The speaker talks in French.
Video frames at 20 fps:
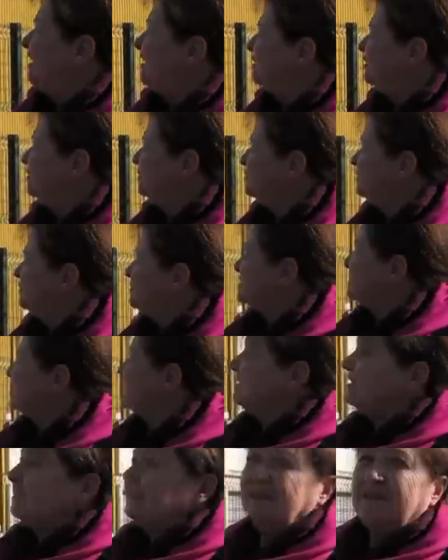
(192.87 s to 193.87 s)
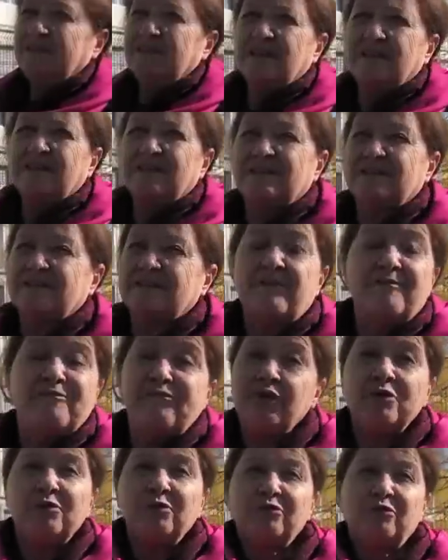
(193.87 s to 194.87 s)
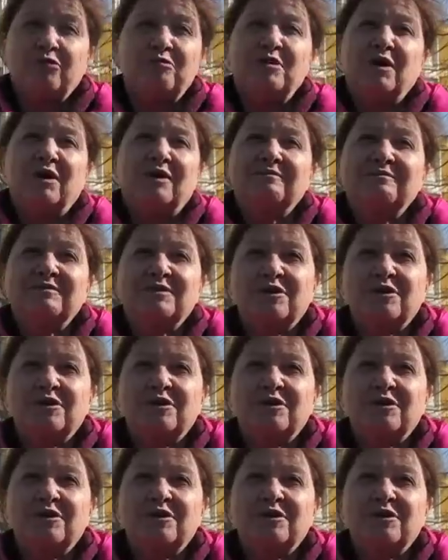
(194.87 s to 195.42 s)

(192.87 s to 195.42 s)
Euh, ça me fait honte moi.